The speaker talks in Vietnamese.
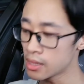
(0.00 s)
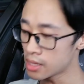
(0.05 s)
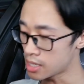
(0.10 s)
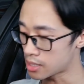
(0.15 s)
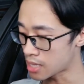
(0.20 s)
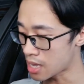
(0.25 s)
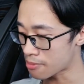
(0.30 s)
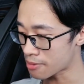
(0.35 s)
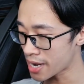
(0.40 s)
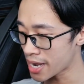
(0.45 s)

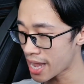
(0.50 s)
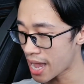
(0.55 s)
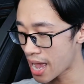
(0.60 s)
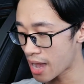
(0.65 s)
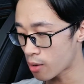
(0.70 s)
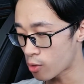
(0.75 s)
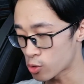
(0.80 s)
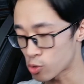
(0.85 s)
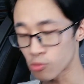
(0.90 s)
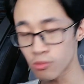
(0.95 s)
thì tệp khách
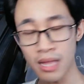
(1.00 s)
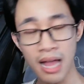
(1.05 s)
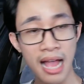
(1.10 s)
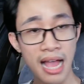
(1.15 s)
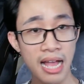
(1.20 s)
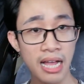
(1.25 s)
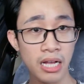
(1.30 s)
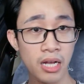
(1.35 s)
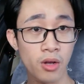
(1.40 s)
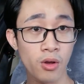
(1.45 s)
hàng của chúng
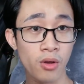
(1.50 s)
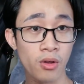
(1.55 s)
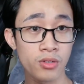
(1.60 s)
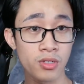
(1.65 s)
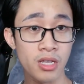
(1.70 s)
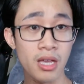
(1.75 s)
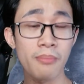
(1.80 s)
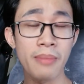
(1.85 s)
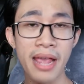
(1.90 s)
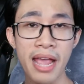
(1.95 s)
ta
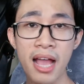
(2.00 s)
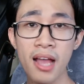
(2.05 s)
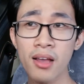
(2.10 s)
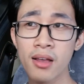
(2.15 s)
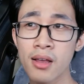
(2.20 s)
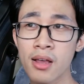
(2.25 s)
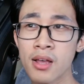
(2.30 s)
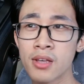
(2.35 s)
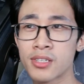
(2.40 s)
sẽ bé,